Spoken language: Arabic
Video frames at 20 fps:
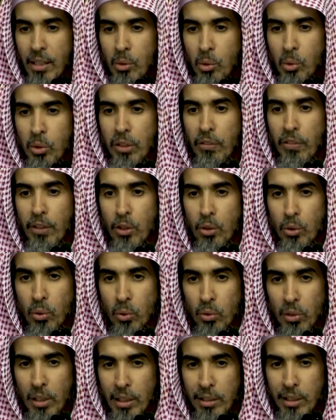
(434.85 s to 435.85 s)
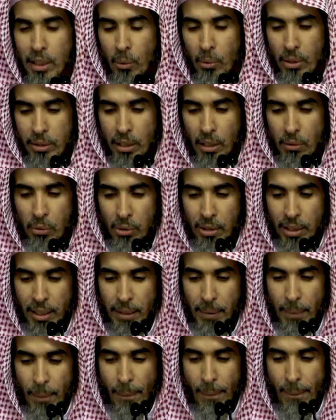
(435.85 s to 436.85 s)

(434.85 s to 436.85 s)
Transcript: يوجد فيه الشروط التي أوردها الفقهاء